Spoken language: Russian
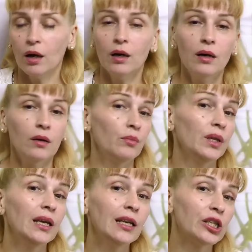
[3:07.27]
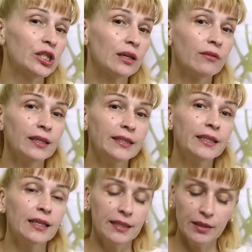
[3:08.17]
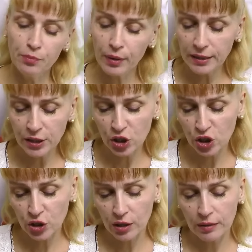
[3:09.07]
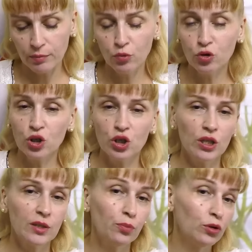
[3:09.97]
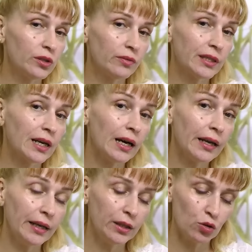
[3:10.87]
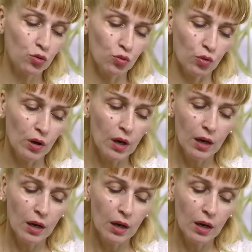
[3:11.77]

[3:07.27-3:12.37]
Э, мне лично гвоздика симпатична. Можете использовать корицу.